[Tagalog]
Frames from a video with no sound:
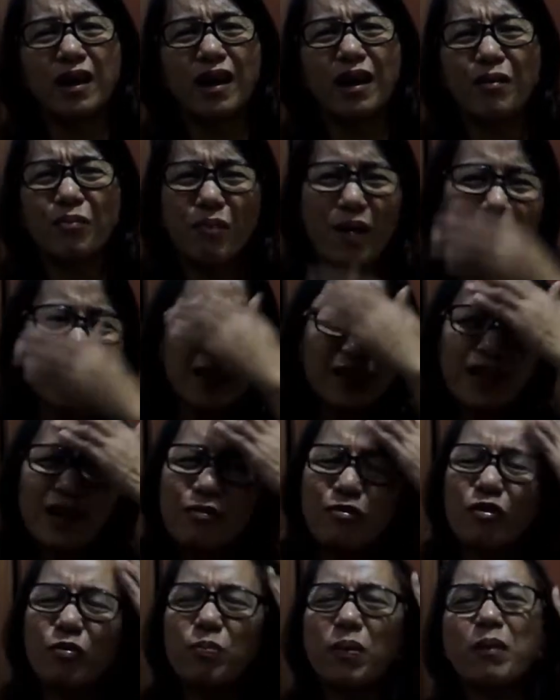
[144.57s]
Ang bata
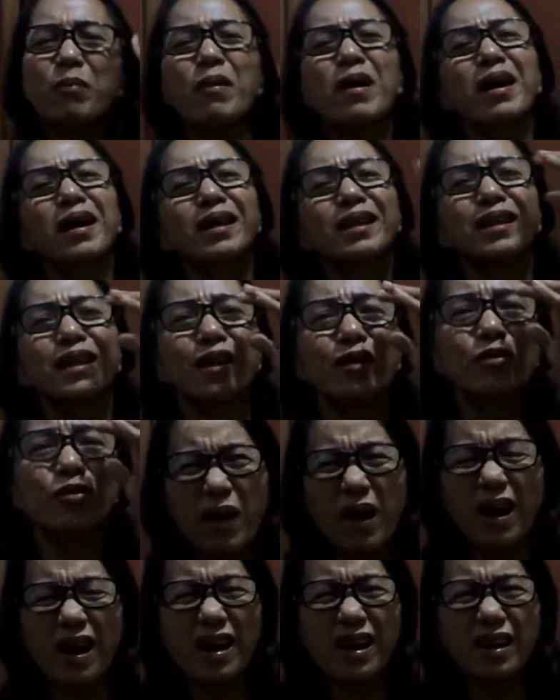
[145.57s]
mo pa, bakit ganun
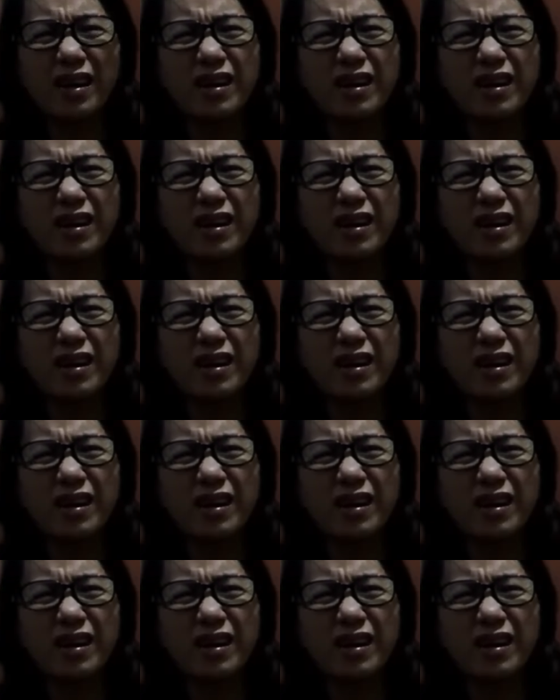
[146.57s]
ba?